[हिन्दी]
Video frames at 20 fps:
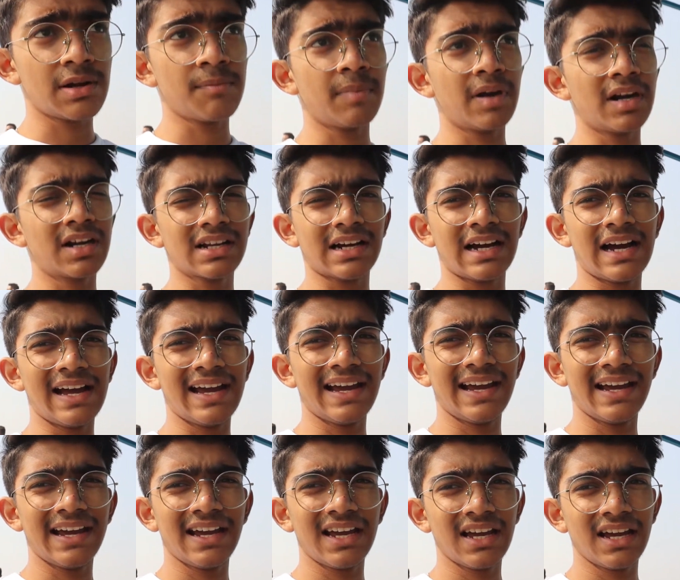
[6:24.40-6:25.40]
है बट आई
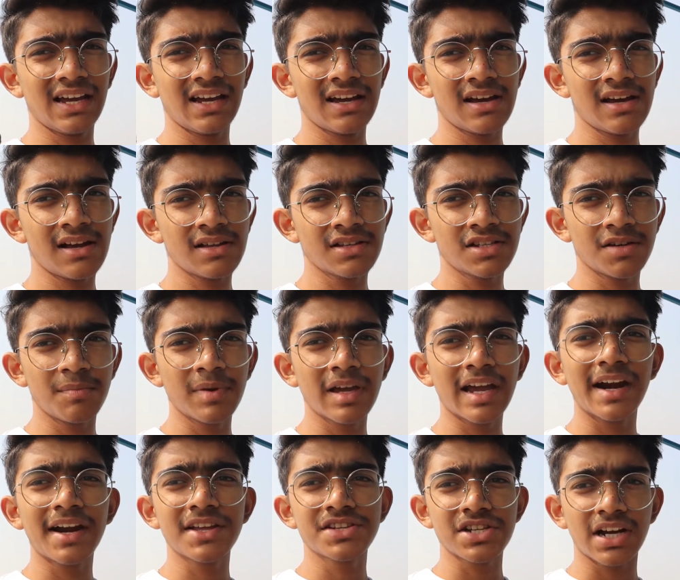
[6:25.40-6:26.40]
जब
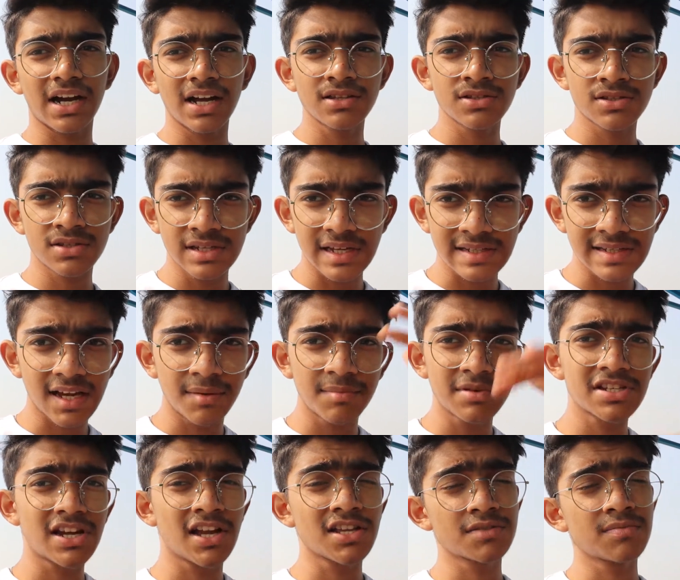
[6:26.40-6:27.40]
भी गेट अ चांस जैसे
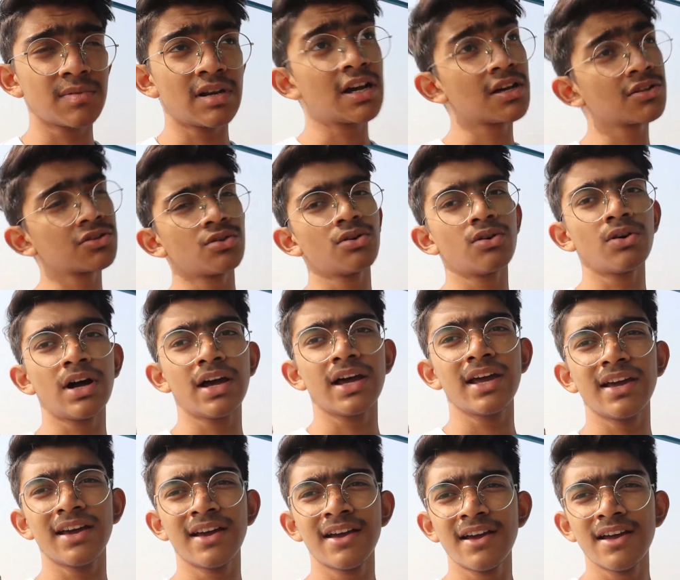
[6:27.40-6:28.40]
अभी चांस मिला तो
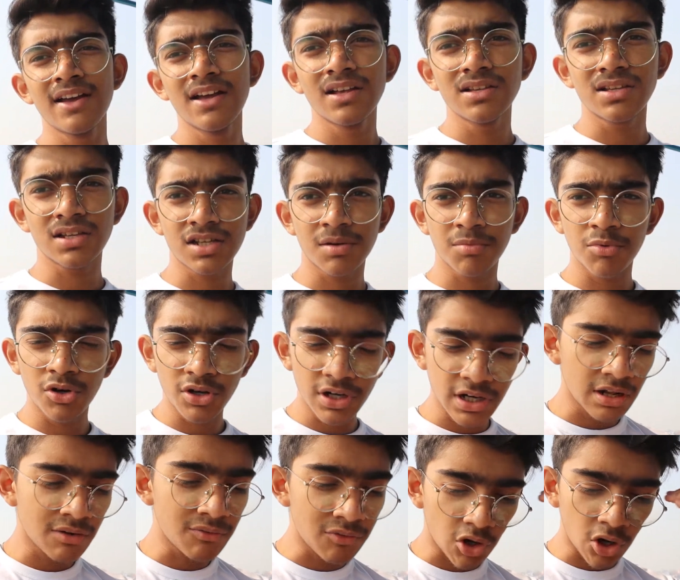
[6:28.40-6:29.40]
आई जैसे
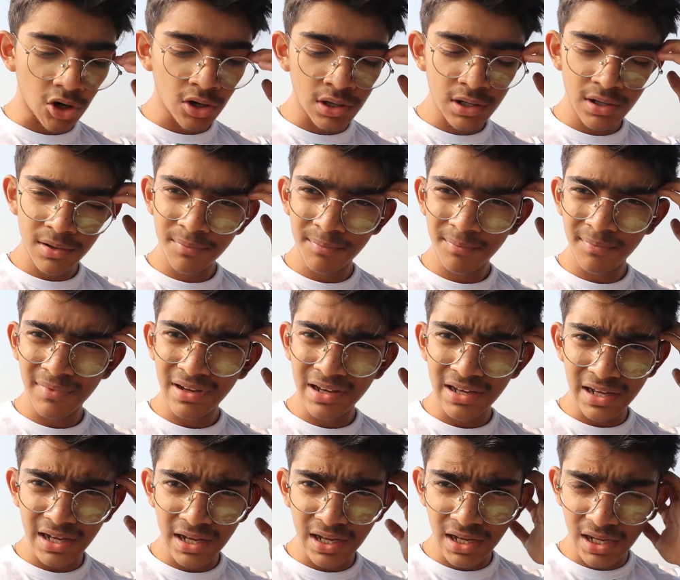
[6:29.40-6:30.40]
अपलोडेड अ ब्लॉग
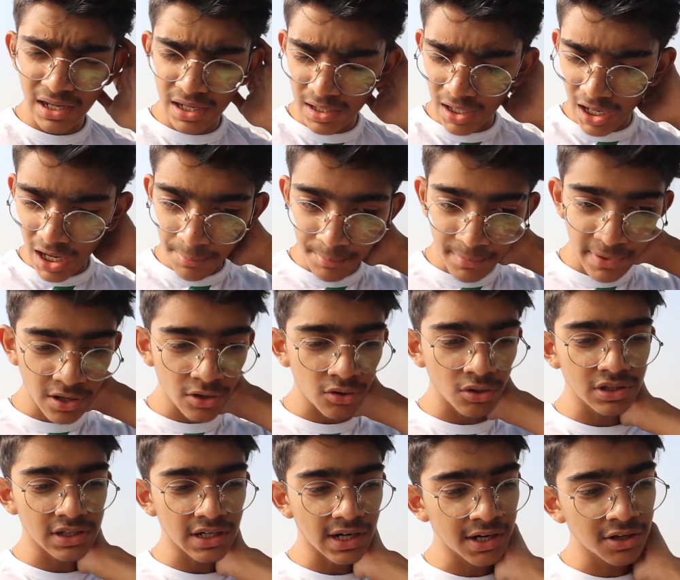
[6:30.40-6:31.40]
अब मेरे
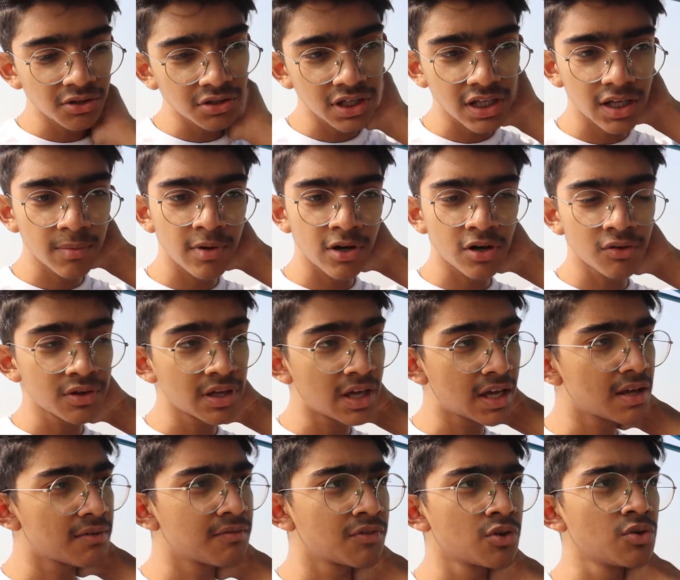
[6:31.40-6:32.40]
को इतना नहीं होता कि मेरे को
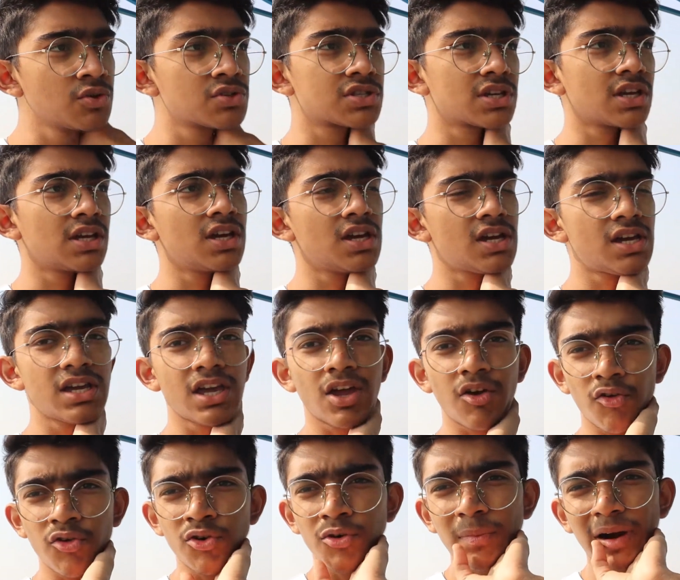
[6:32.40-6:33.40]
ये व्यूज़ चाहिए
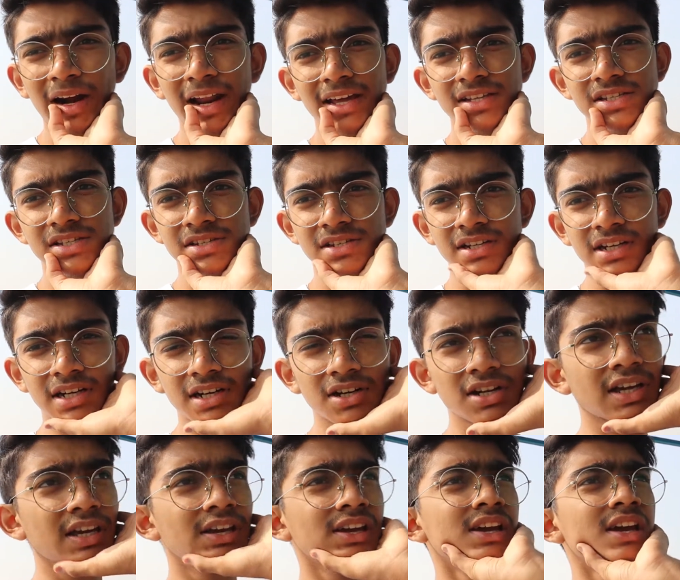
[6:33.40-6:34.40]
ये वो बट आई जस्ट नीड टू